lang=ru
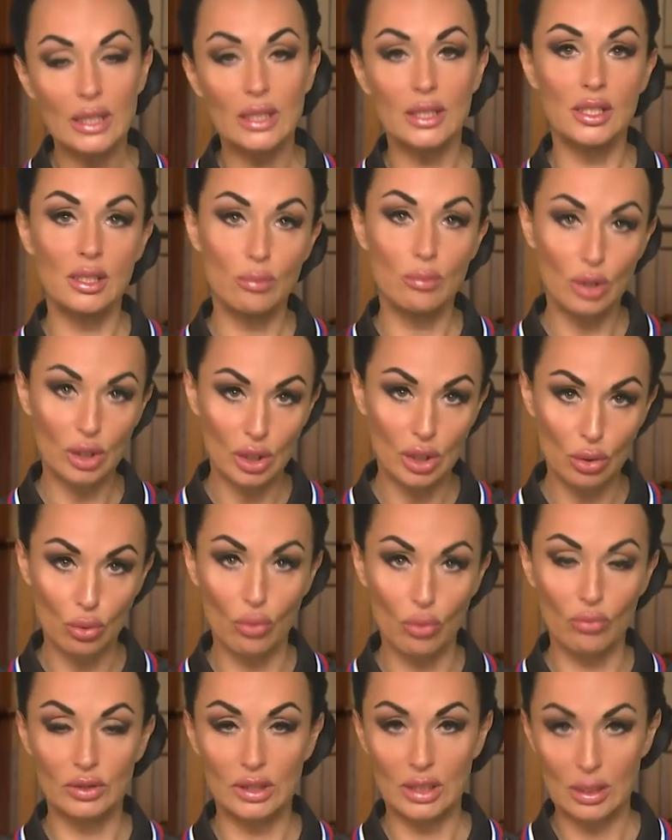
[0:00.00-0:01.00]

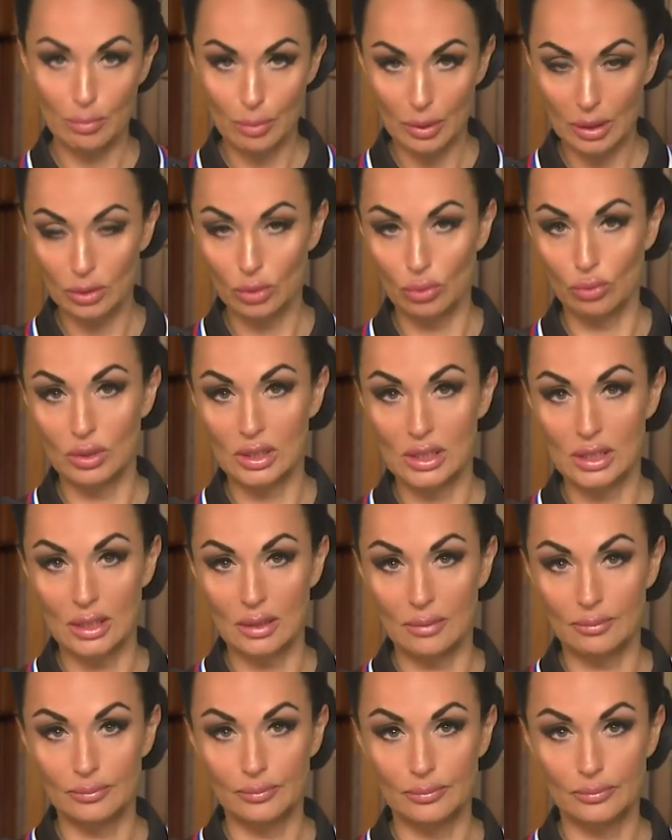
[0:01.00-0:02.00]
немаркированной
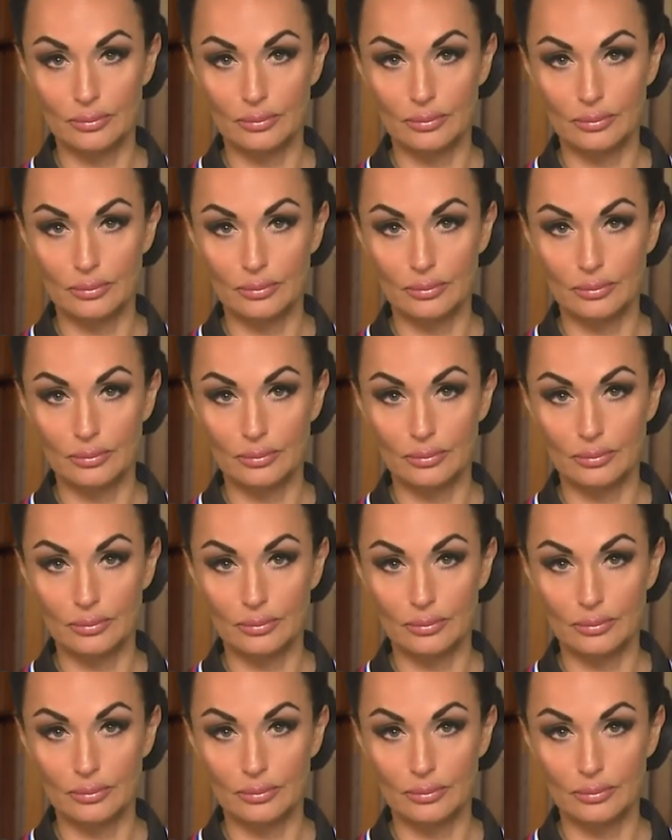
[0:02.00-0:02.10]
продукции.